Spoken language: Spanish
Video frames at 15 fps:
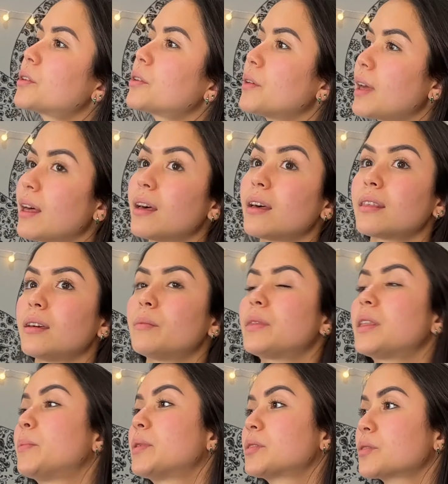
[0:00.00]
rodeada de,
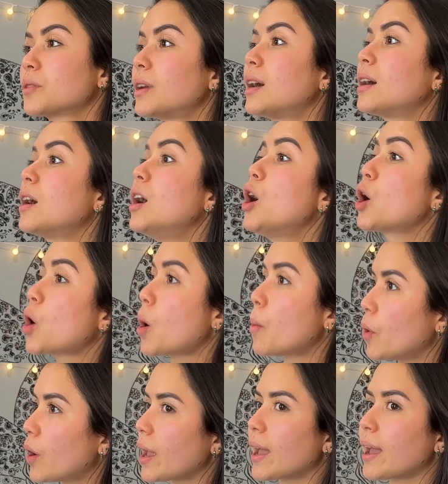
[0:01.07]
personas
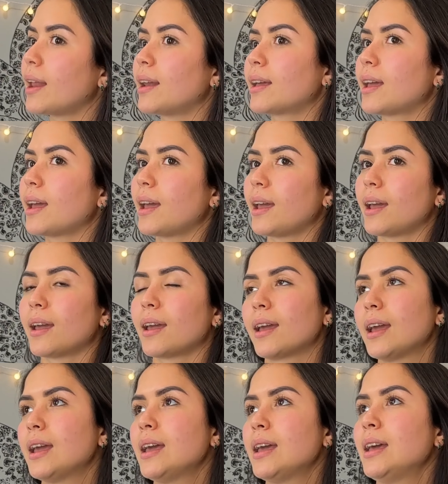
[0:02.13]
como él,
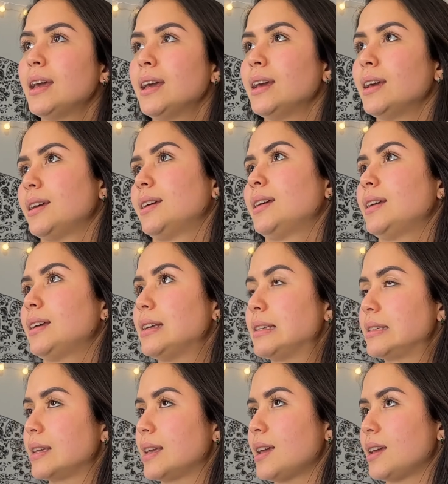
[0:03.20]
que... Y
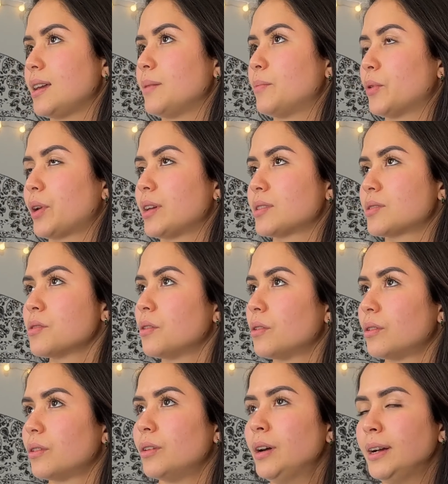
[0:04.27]
sí, por
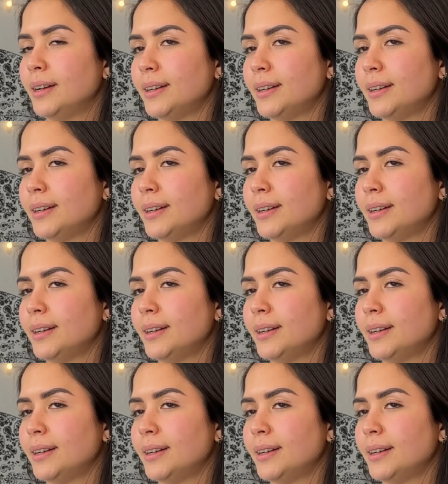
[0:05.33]
eso